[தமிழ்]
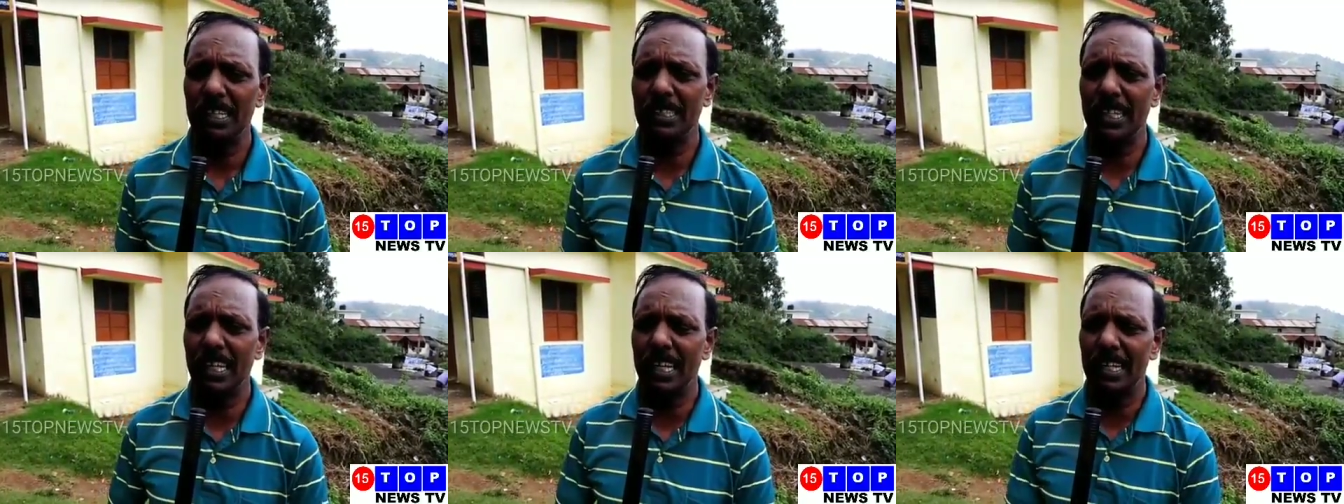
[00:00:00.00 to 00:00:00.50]

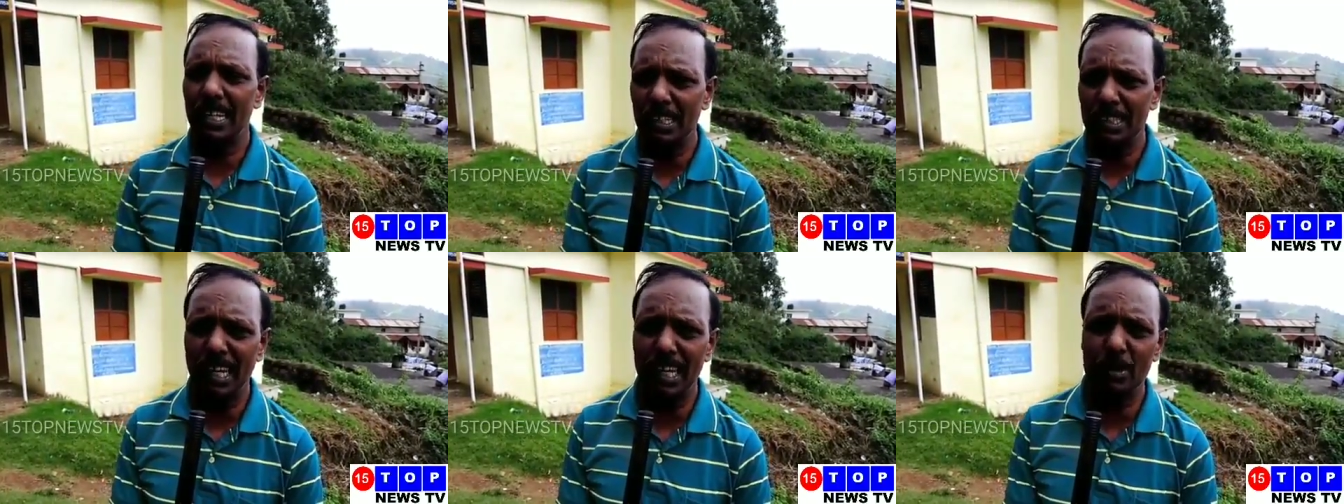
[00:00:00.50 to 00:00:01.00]
இந்த
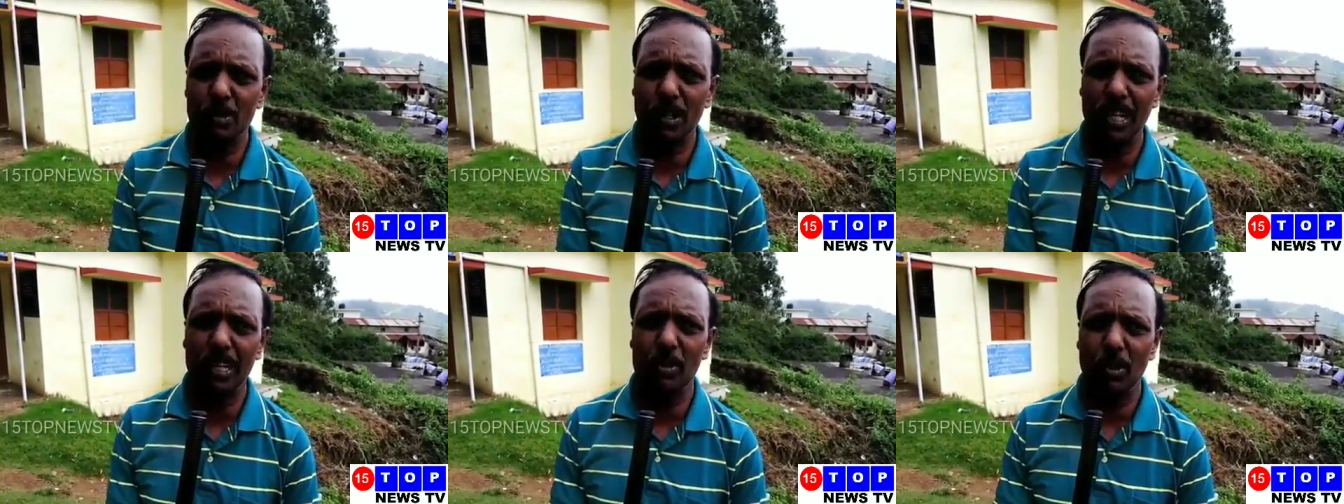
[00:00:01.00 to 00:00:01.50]

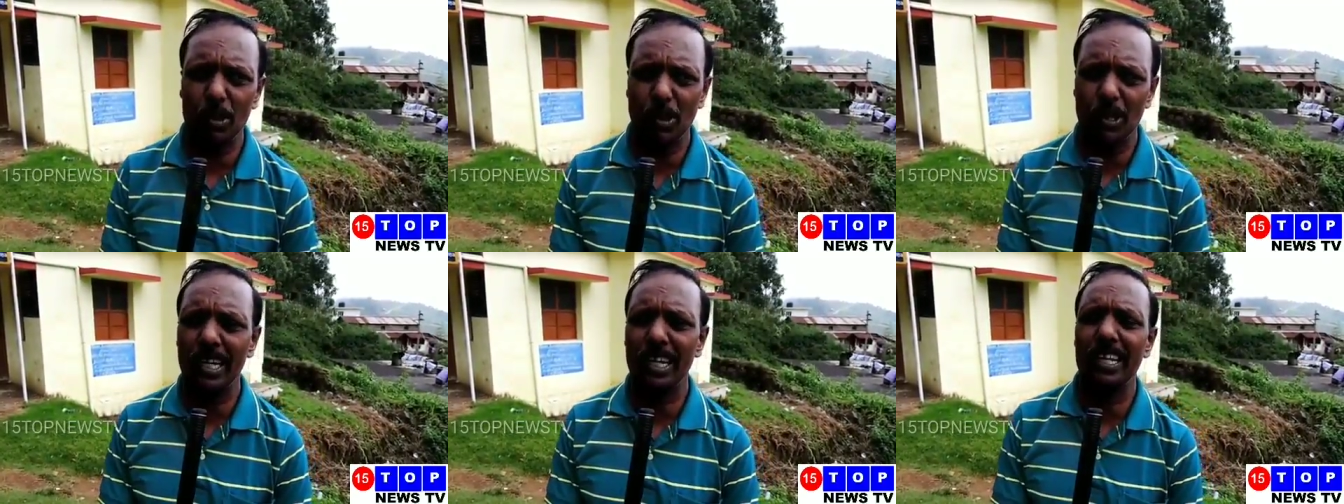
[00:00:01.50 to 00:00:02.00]
நெடுஞ்சாலைத்துறை
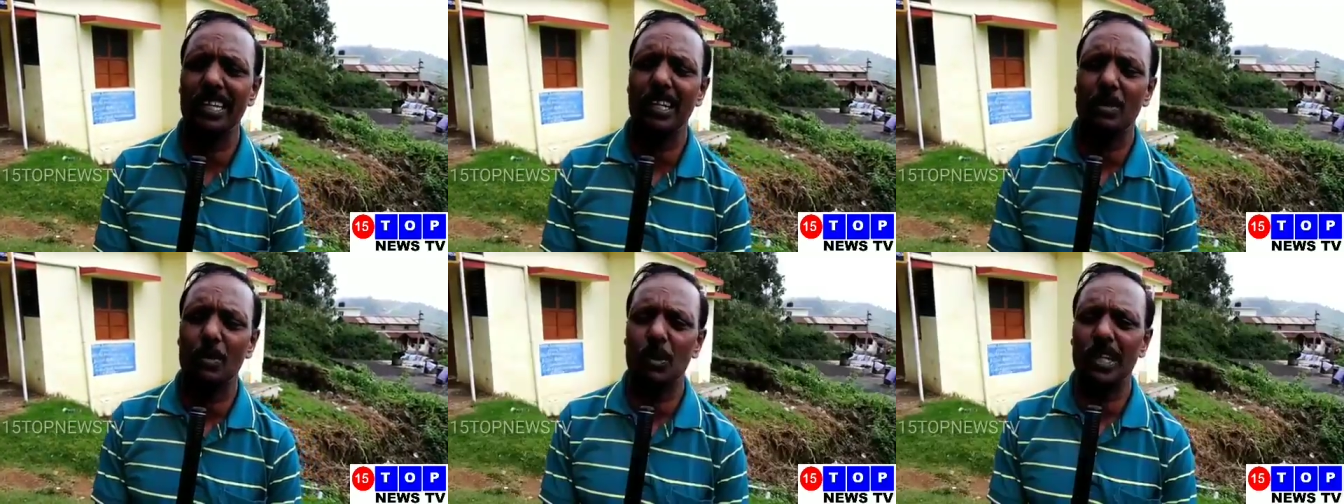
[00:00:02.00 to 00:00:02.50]
ரோட்டோரங்களில்
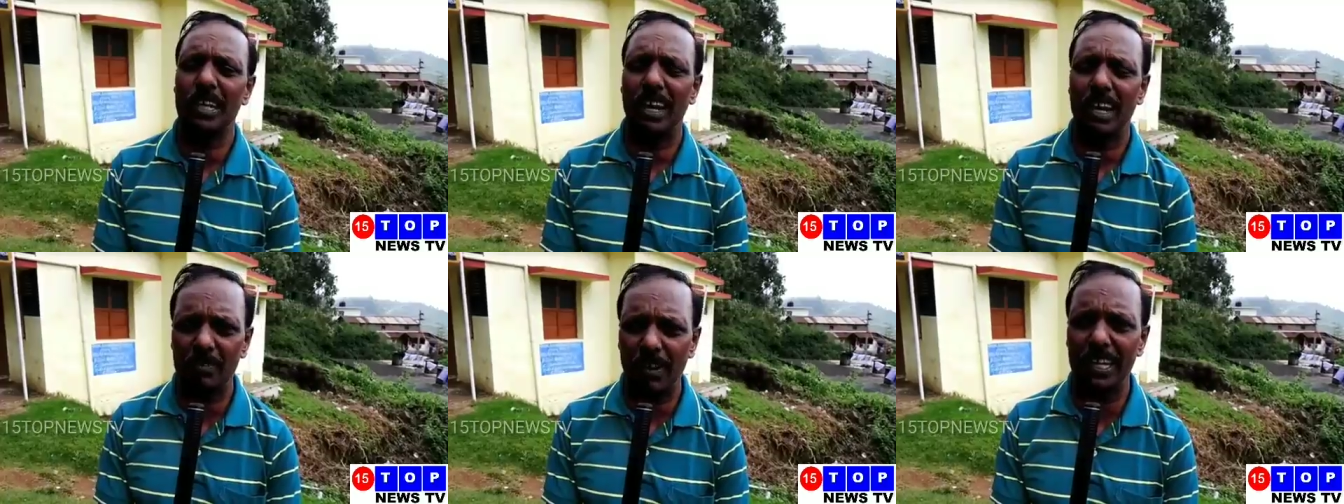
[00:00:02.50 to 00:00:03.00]
இருக்கக்கூடிய
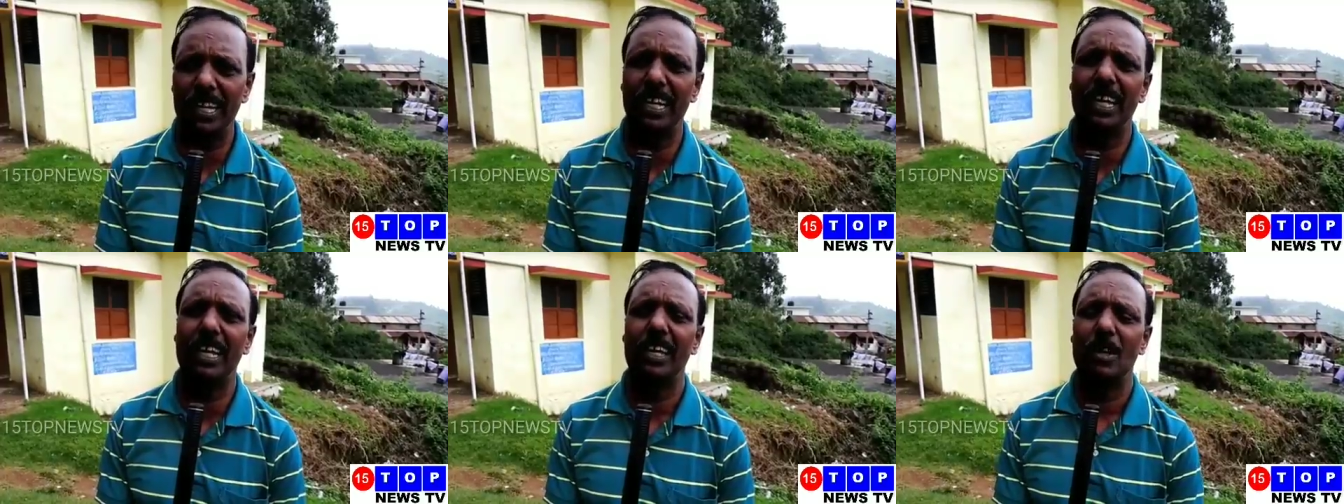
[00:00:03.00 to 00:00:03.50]

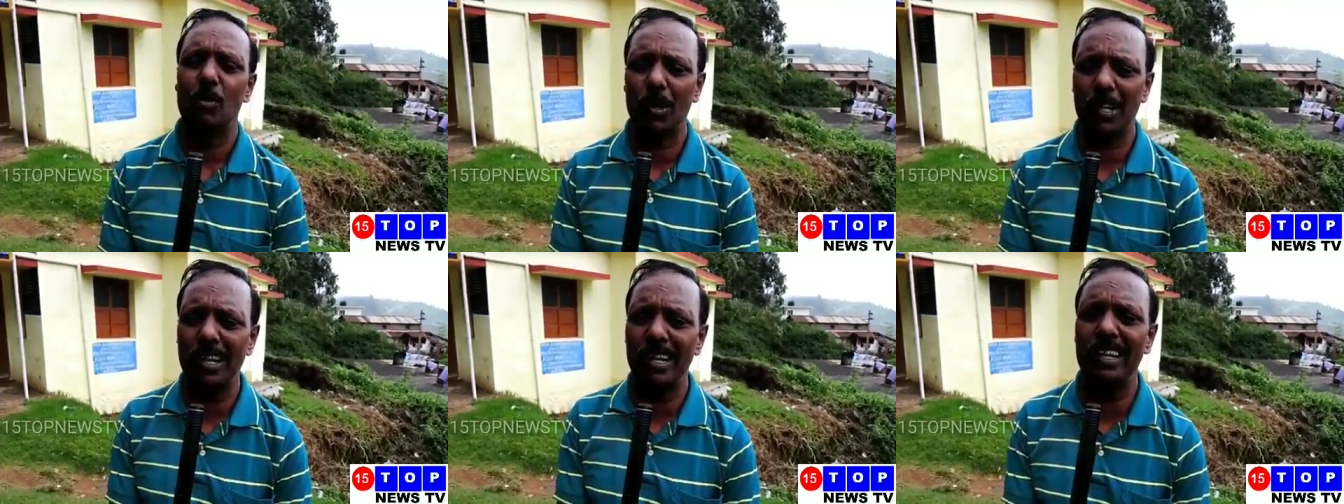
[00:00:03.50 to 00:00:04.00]
கால்வாயில்
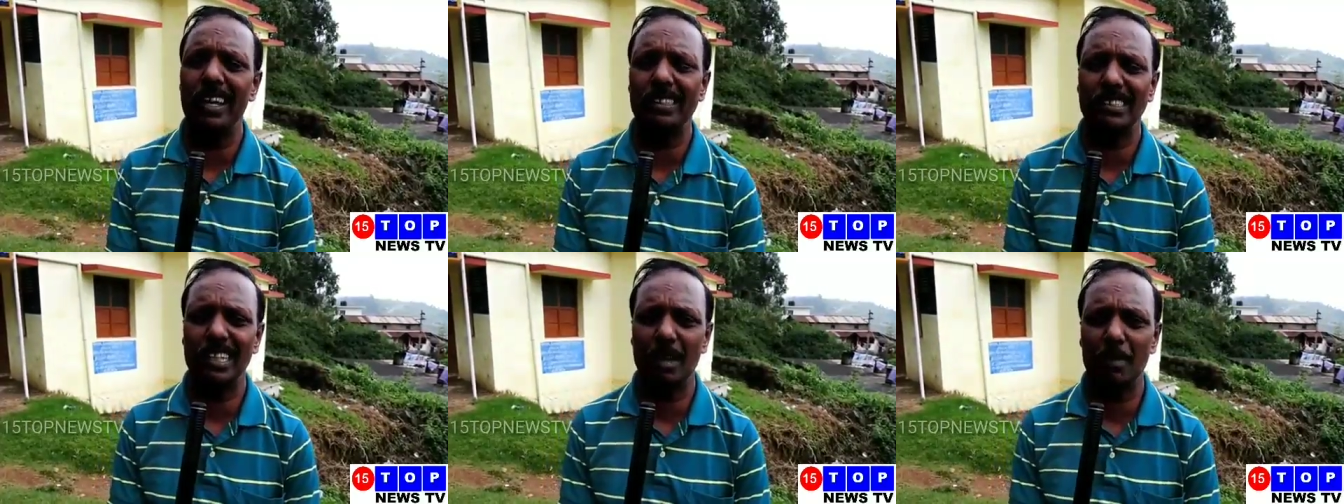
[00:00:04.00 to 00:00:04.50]

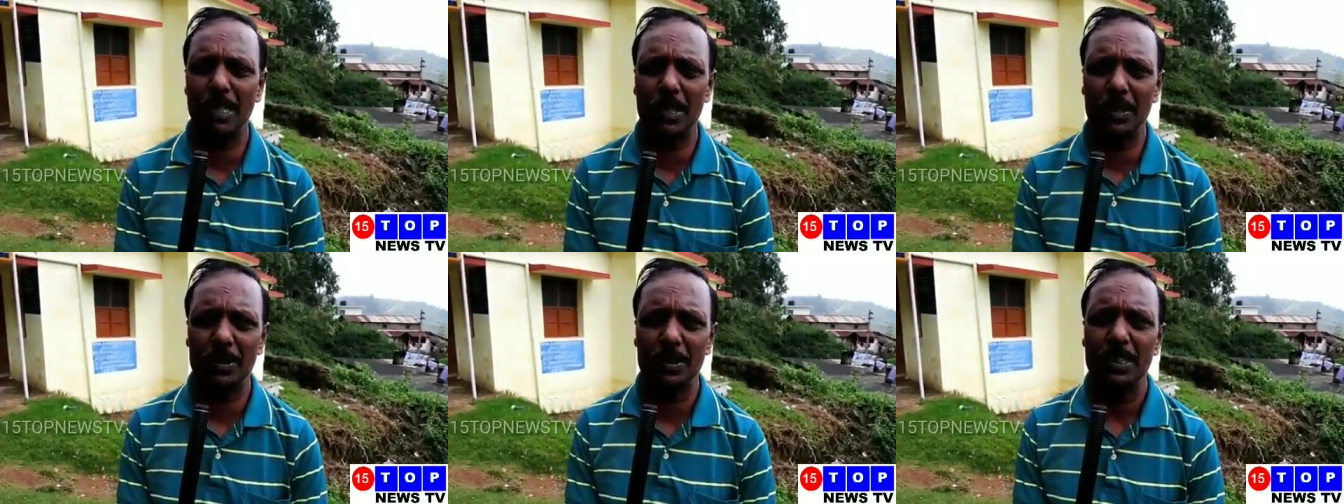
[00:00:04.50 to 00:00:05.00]
உடனடியாக
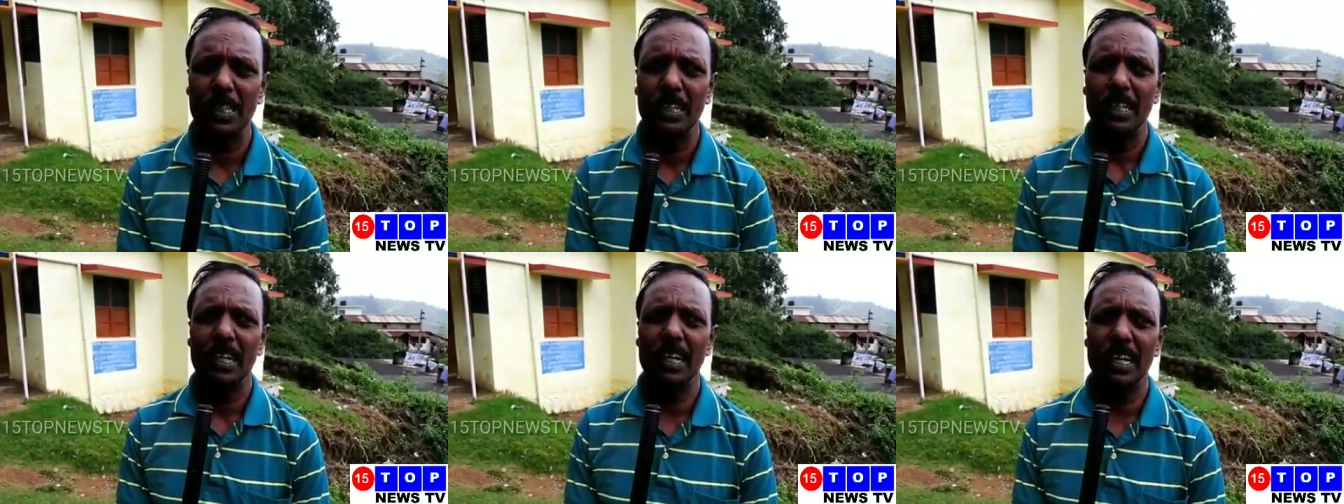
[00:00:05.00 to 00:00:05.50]
சீரமைக்கணும்
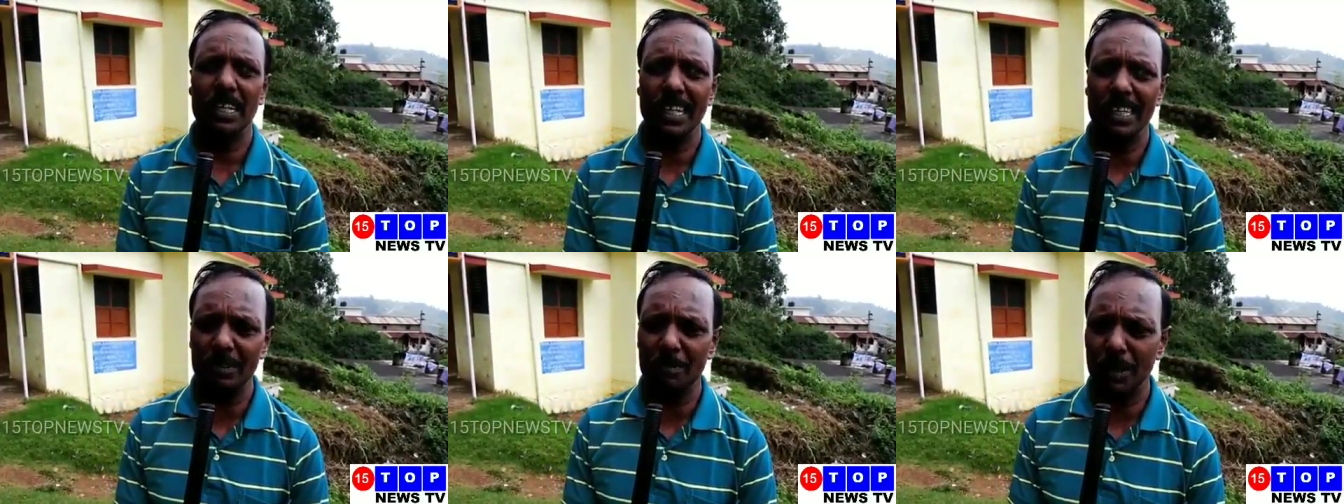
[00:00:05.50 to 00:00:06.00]

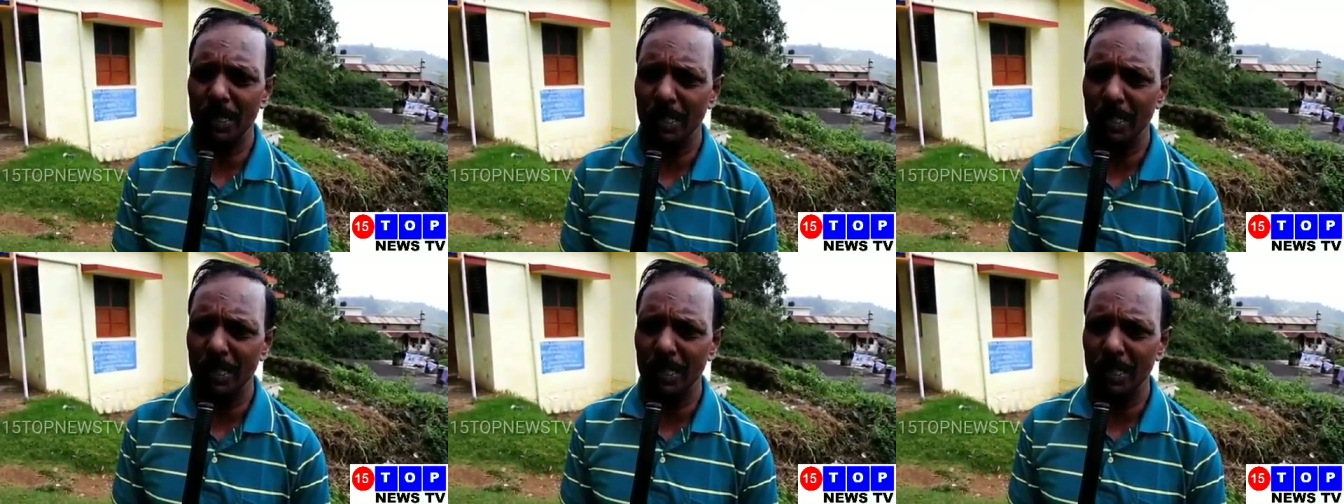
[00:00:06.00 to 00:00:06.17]
நெடு